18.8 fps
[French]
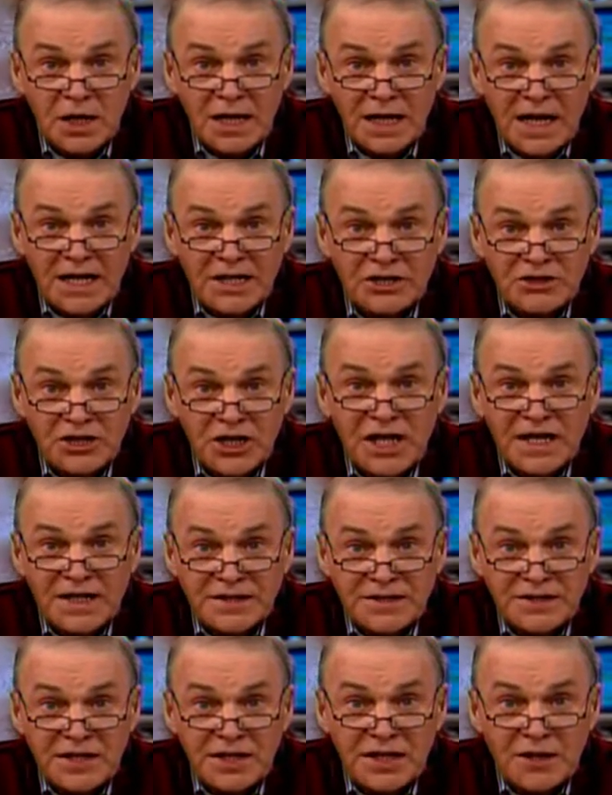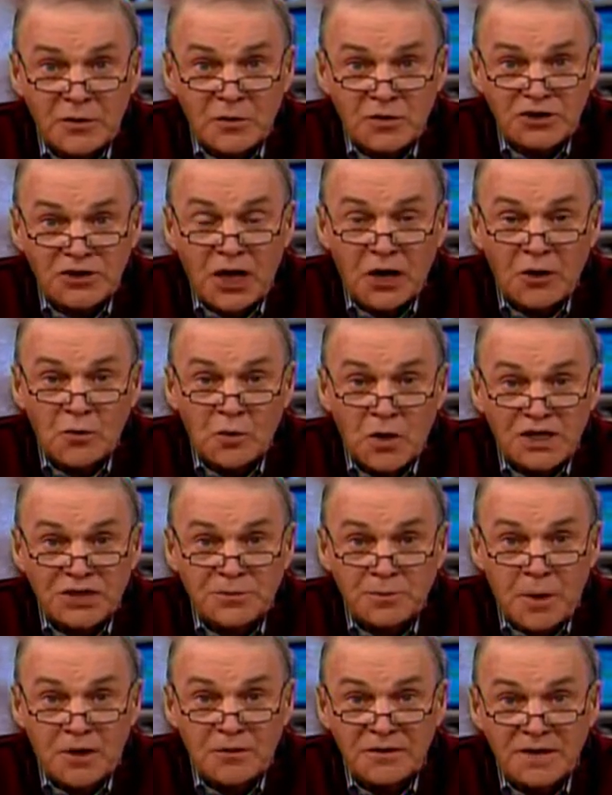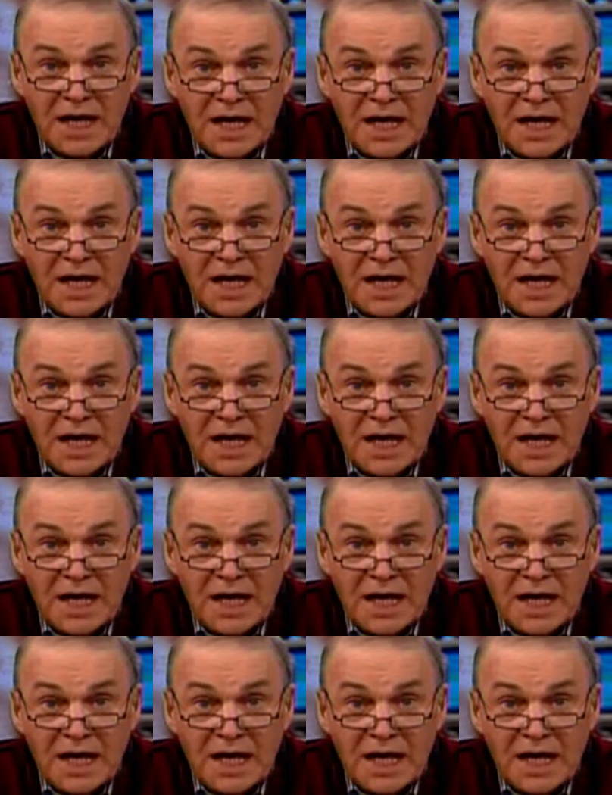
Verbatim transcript: la GRC sur la rue euh, Westmont,